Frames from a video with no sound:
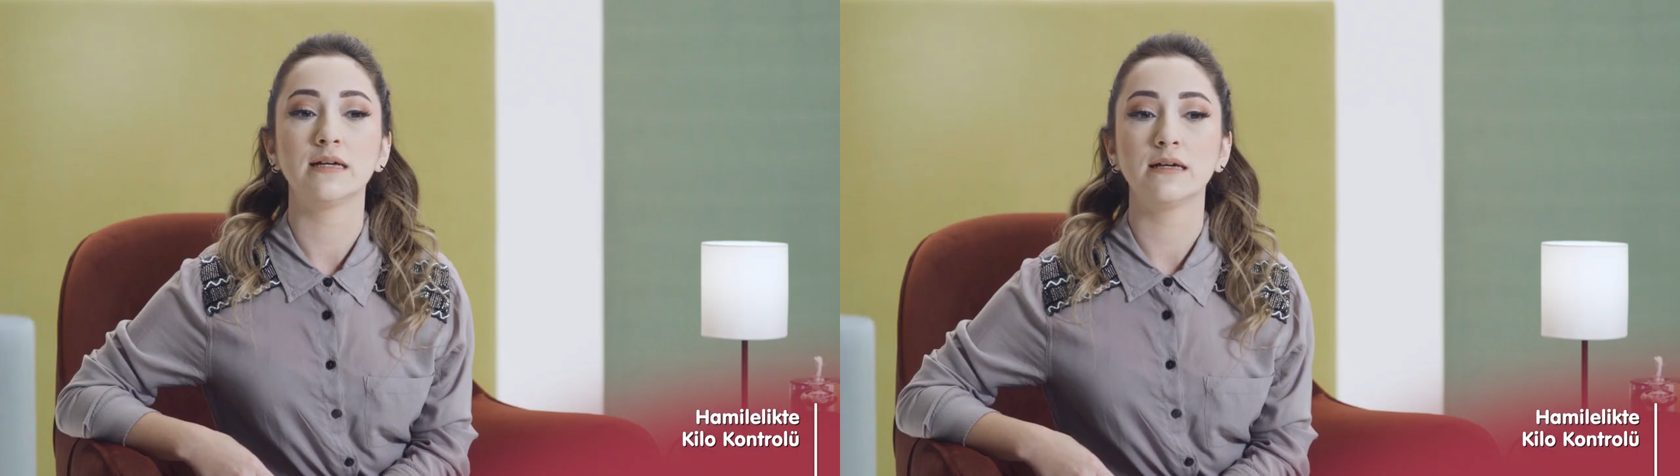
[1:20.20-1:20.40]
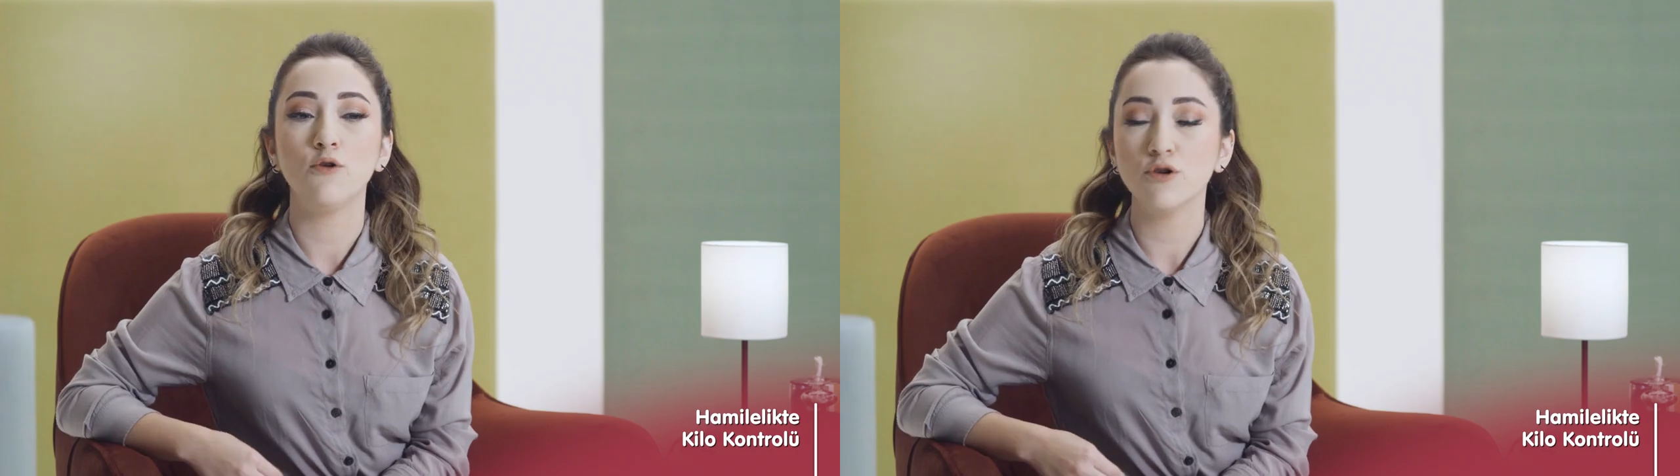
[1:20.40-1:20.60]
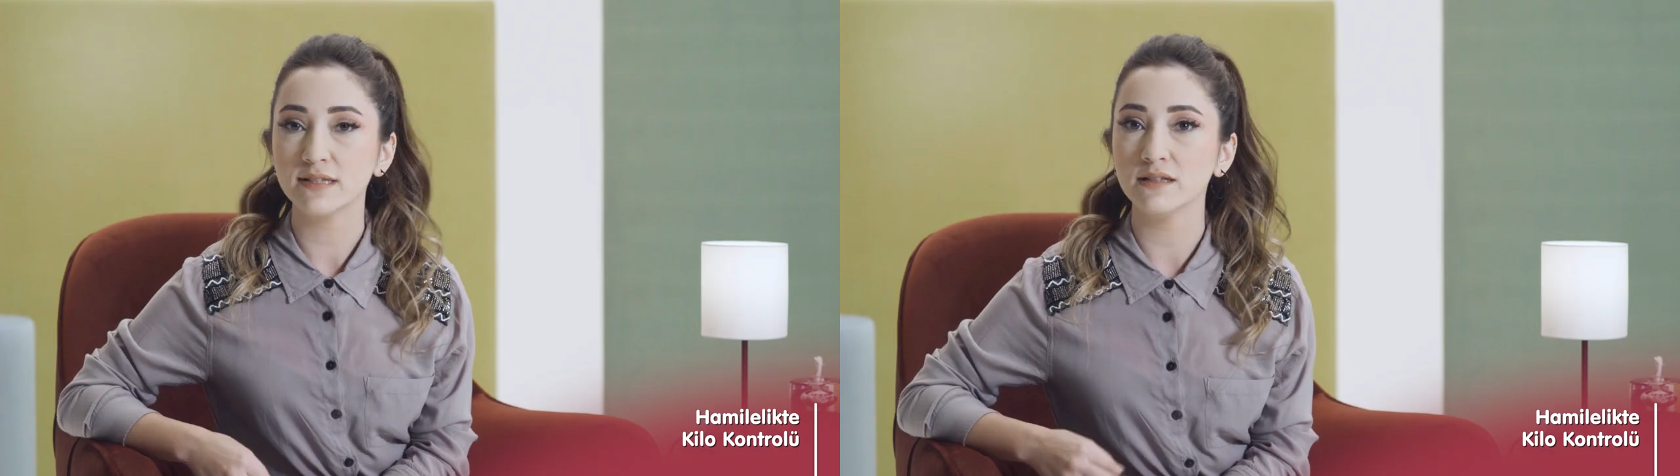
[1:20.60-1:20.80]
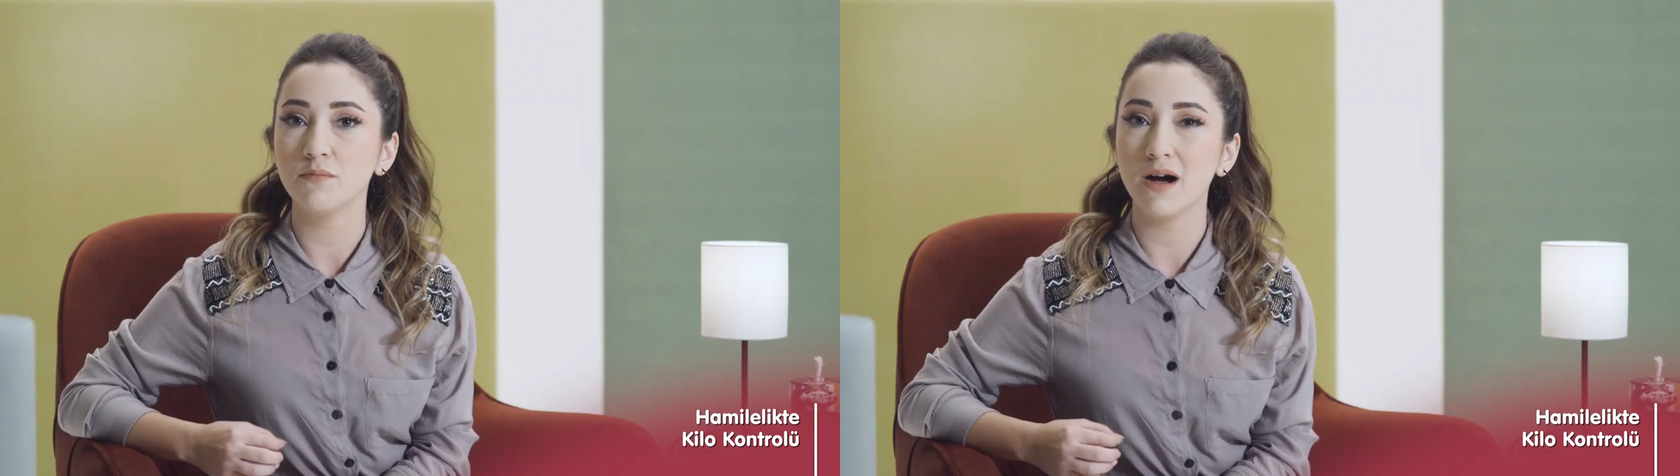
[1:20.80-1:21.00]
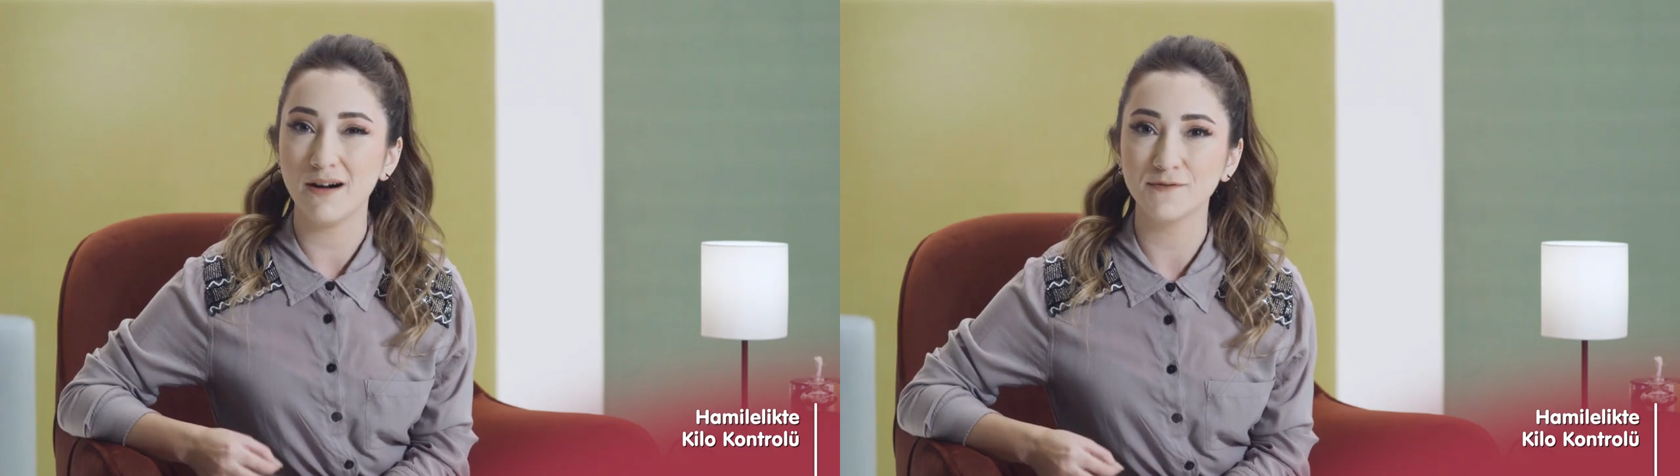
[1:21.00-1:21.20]
E,
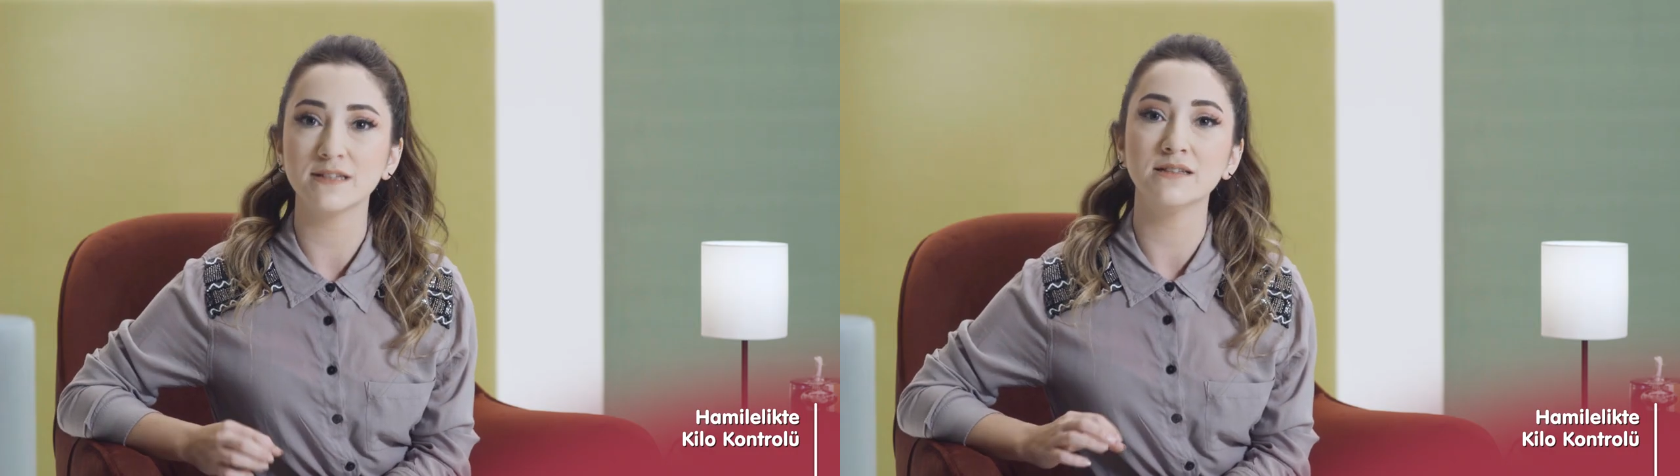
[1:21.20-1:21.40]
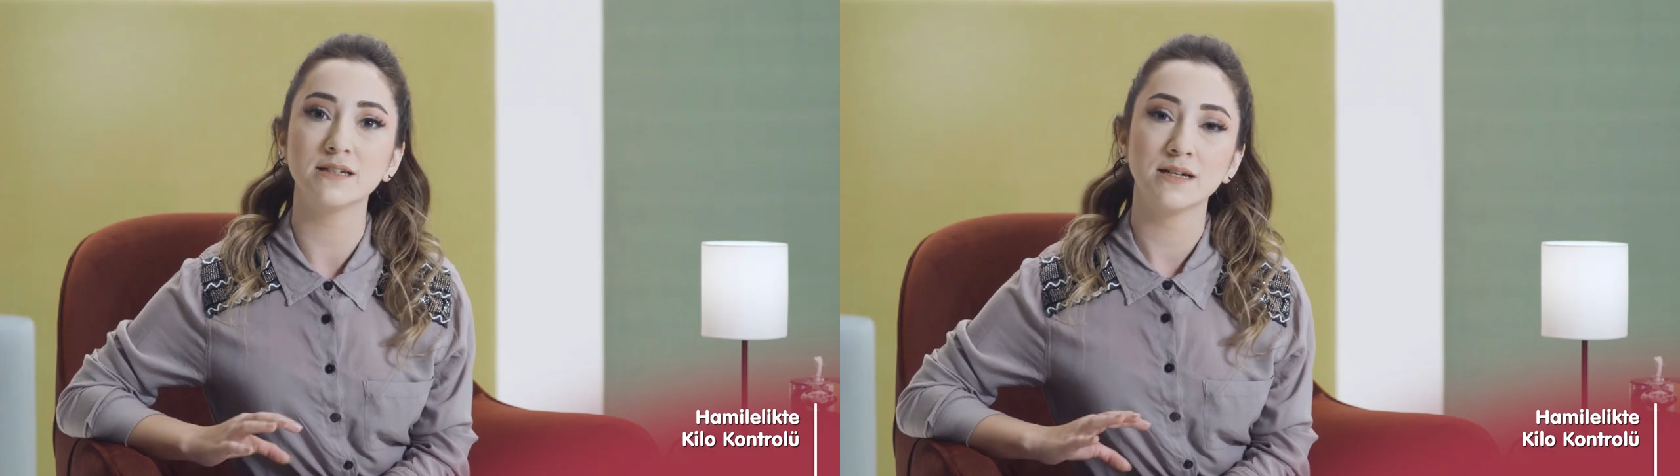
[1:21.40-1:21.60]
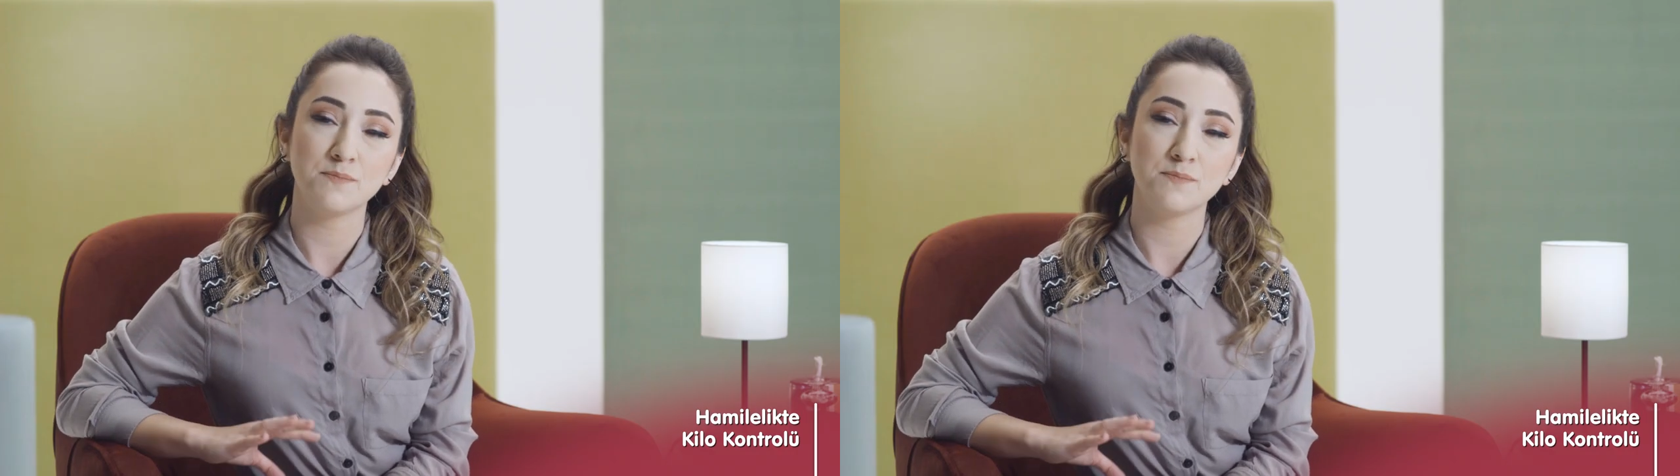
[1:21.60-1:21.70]
ortalama haftalık